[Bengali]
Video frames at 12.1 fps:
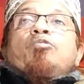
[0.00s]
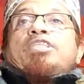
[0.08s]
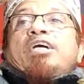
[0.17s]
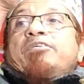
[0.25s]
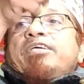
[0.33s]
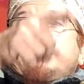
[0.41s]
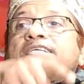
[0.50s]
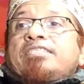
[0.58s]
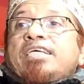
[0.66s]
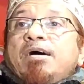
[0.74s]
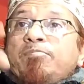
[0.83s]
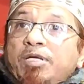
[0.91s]
ভোতা হয়ে
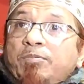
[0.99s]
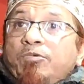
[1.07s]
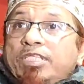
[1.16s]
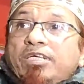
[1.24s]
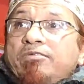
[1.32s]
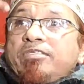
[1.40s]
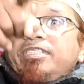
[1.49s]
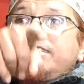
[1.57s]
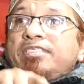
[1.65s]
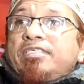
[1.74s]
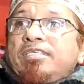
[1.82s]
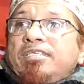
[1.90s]
গেছে আমরা ভোতা করে
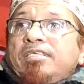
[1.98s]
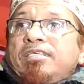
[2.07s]
দিছি